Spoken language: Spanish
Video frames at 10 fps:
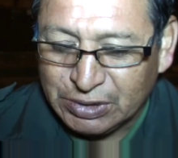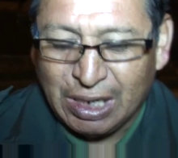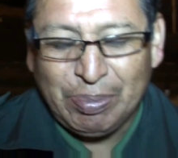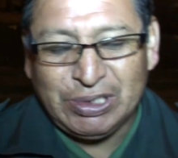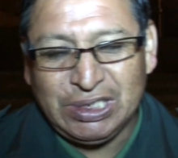
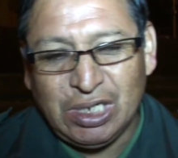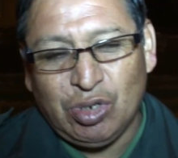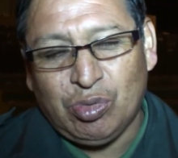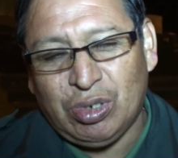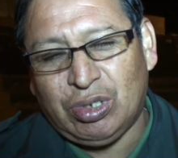
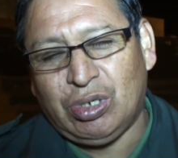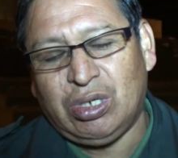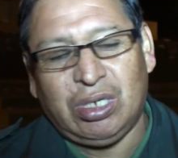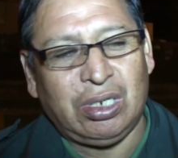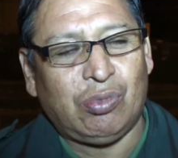capacitada
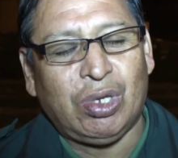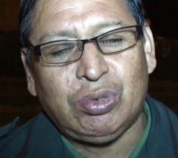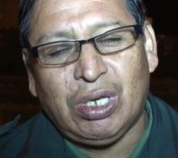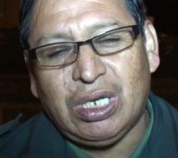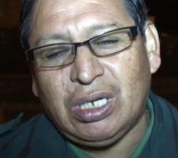en
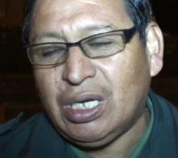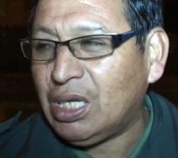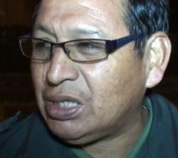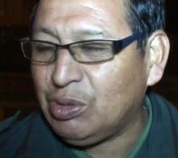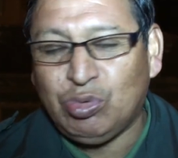cuanto a
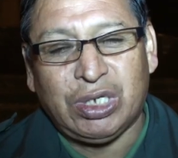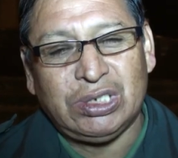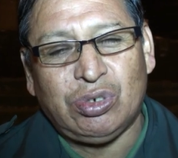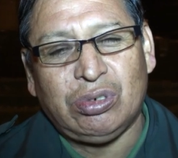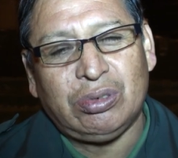la,
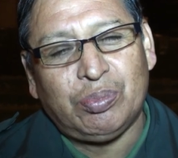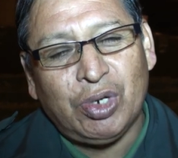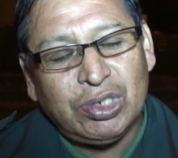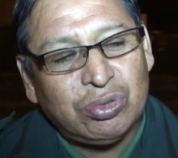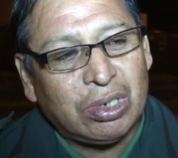tributación,
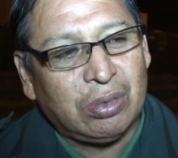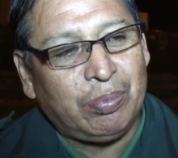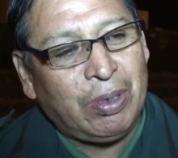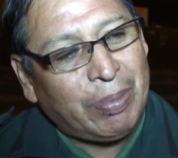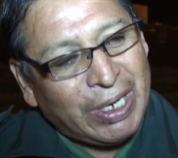por eso que
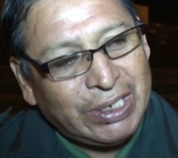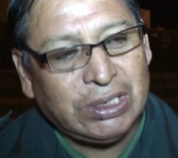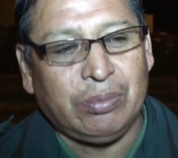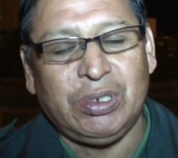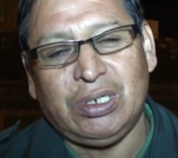me
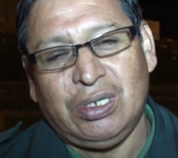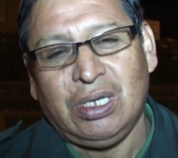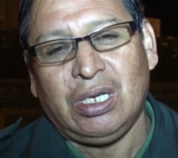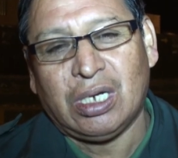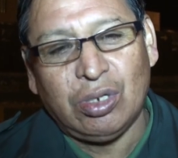parece a mí
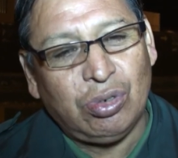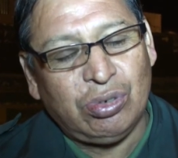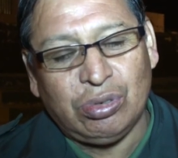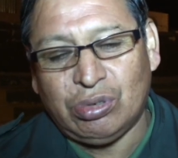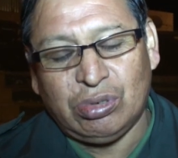que
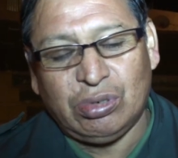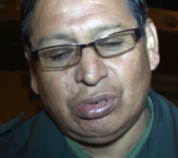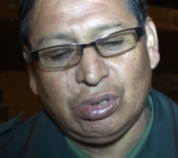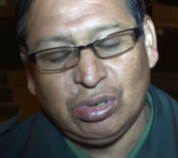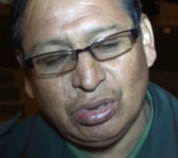no,
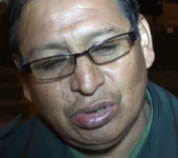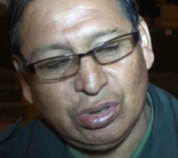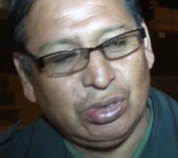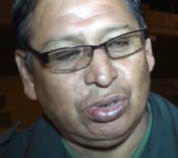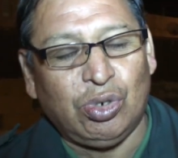
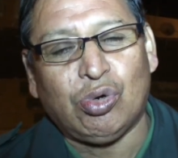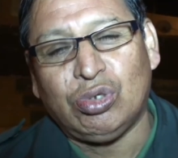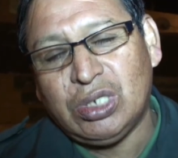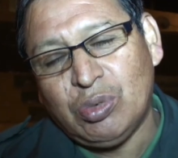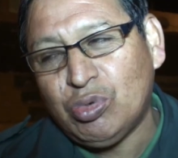no
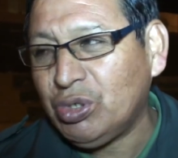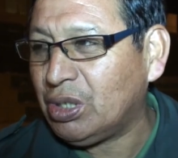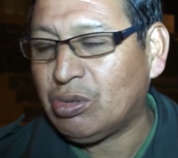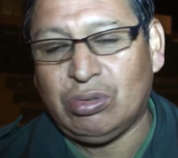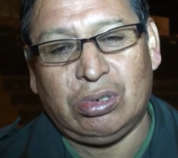
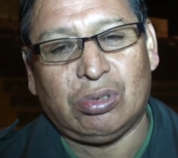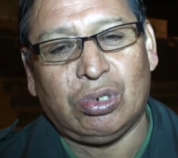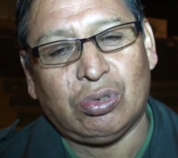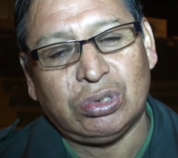contribuye con, el